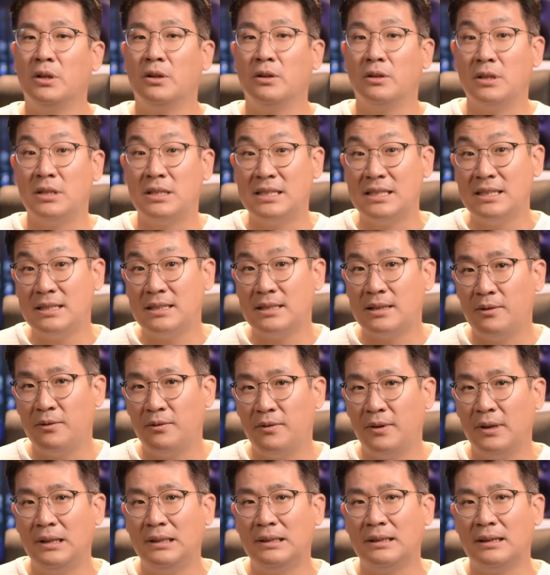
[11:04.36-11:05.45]
있는데 시스템
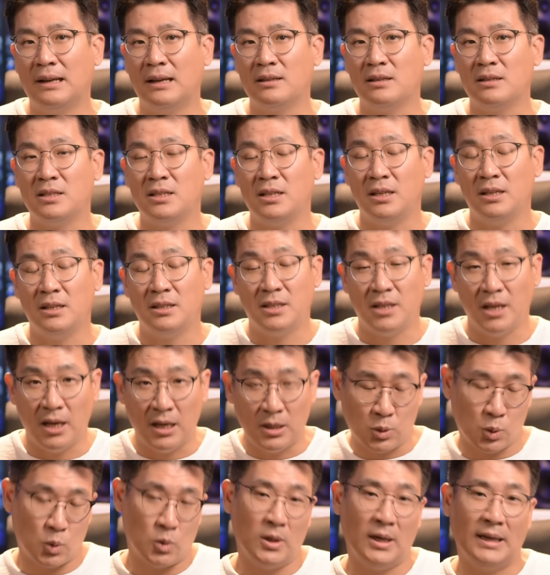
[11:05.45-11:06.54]
필드라든지
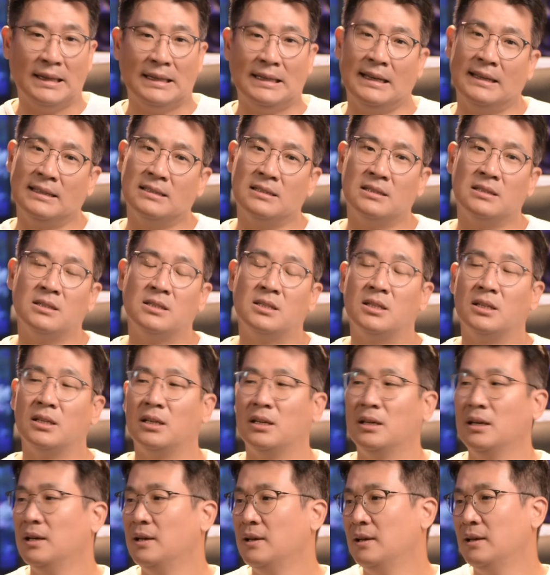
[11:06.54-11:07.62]
제조를
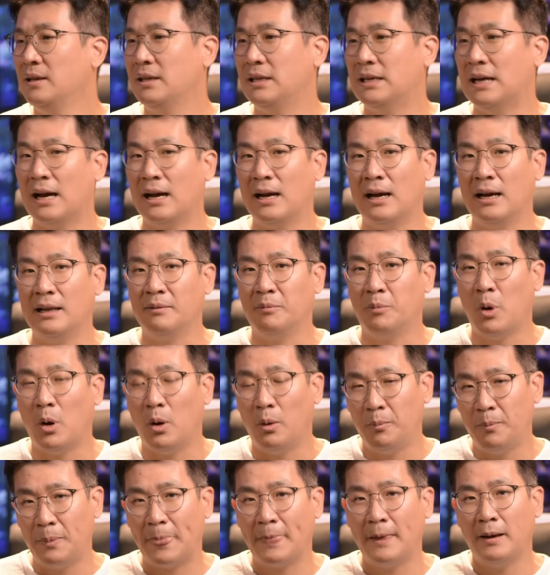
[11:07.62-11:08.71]
한다든지 약간 뭐
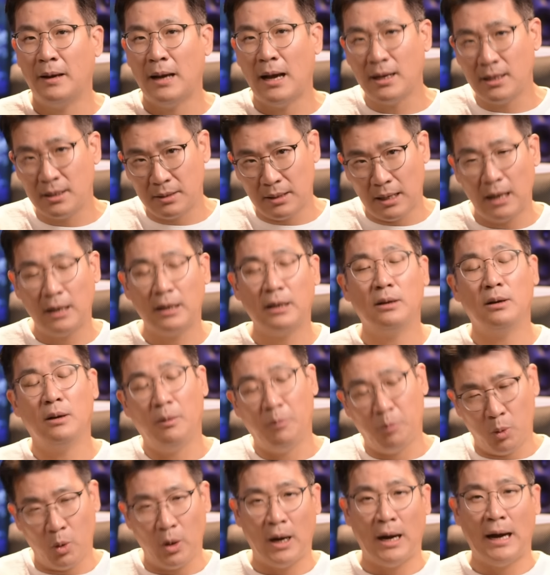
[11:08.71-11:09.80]
학, 학,
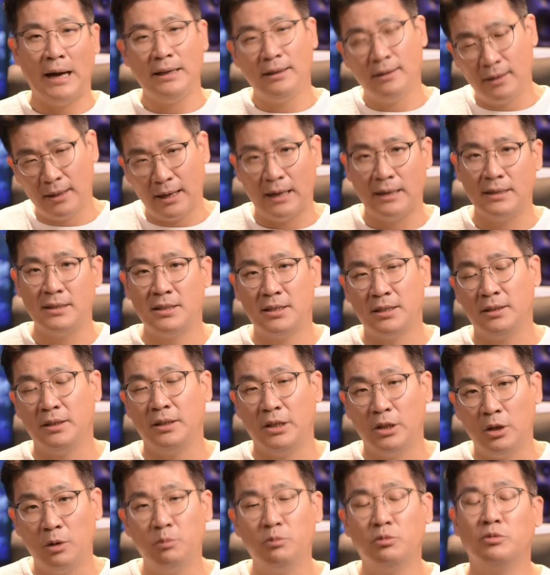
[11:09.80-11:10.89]
뭐 아이들을 가르치는
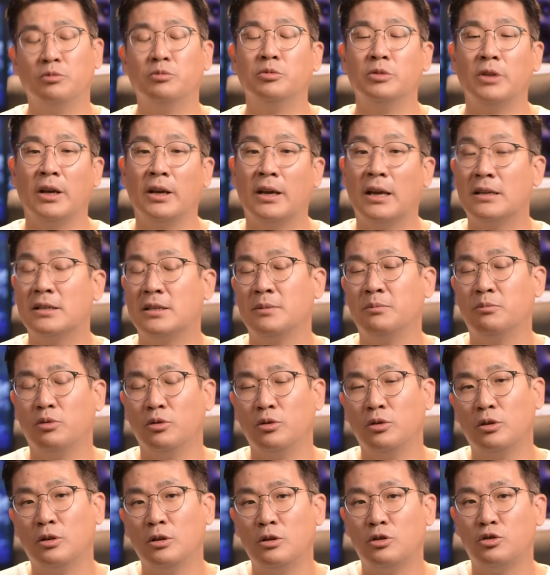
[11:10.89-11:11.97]
이런 부분에 계신
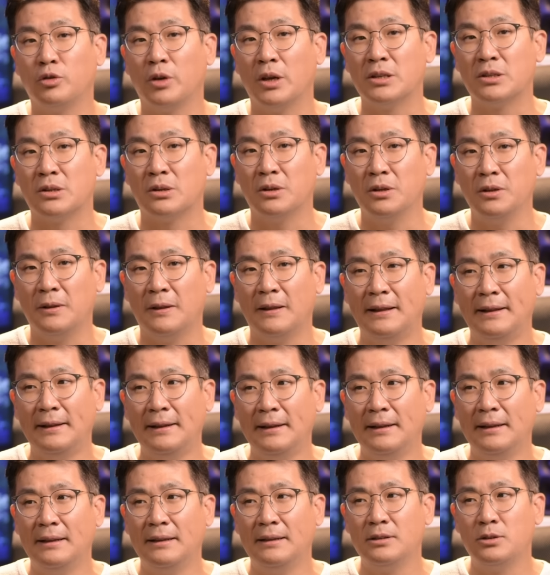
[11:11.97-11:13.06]
분들 중에서는
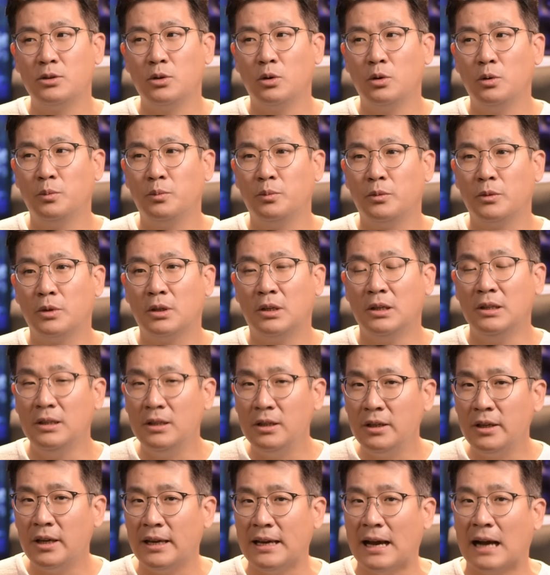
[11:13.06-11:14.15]
조금
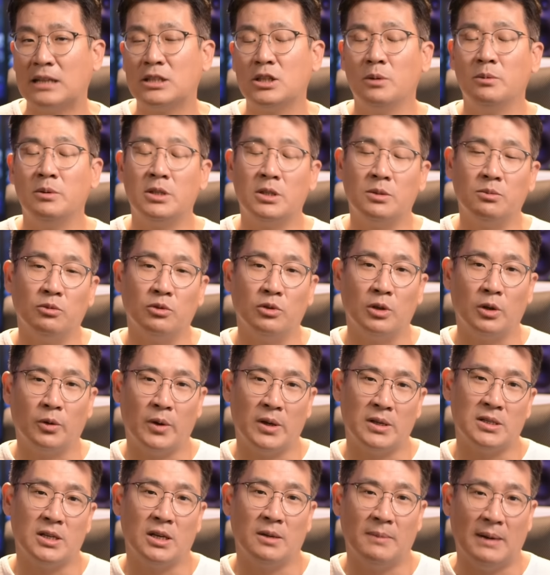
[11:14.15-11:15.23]
듣는 게 약점이신 분들이
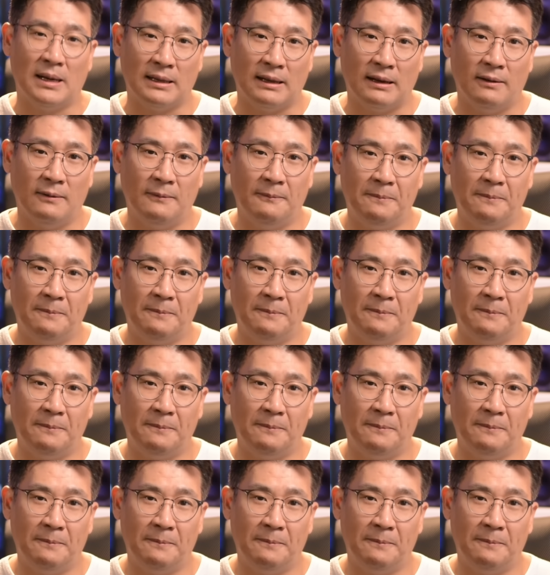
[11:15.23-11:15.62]
굉장히 많아요.